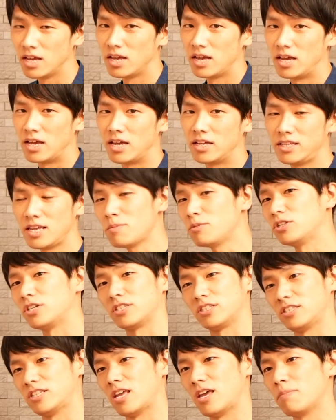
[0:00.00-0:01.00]
えー、でもで
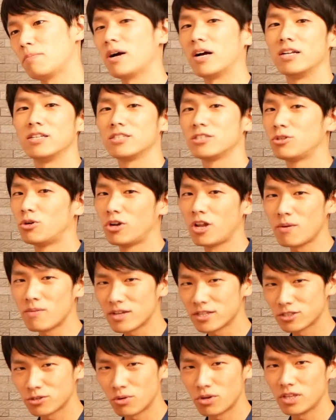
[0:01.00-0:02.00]
すね、まあ、それ
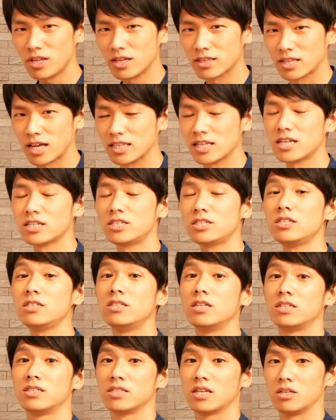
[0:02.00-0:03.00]
はそれで正しいん
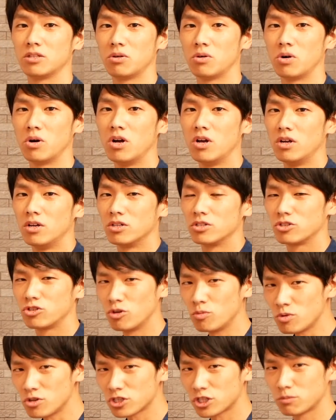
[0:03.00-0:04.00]
ですけど、
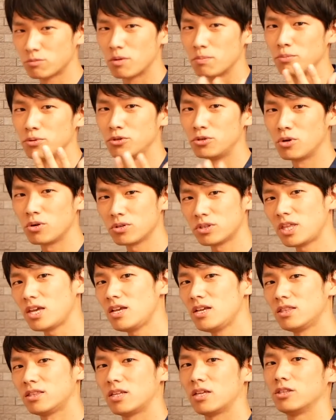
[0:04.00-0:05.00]
そもそも
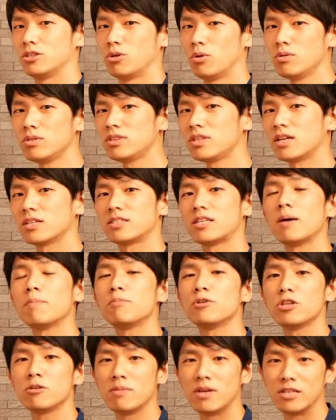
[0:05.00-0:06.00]
プロテインってどんな
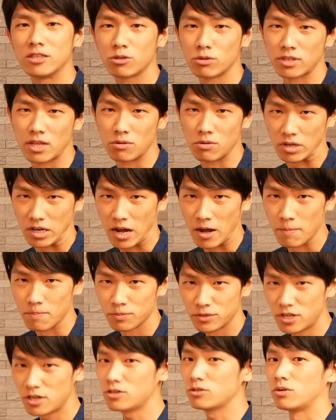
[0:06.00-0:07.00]
サプリメントなの
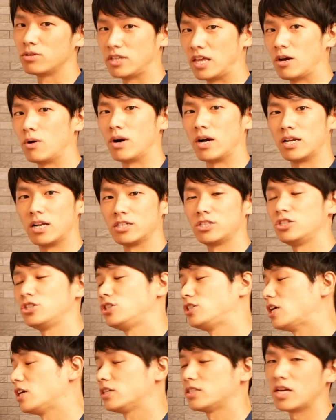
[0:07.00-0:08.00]
かっていうのをね、お話しし
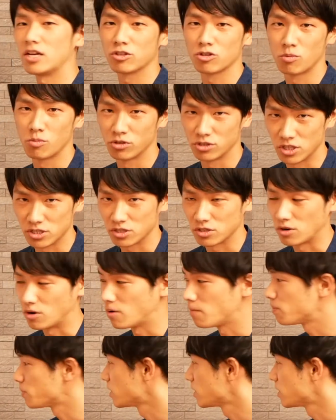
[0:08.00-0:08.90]
ていきたいと思うんですよ。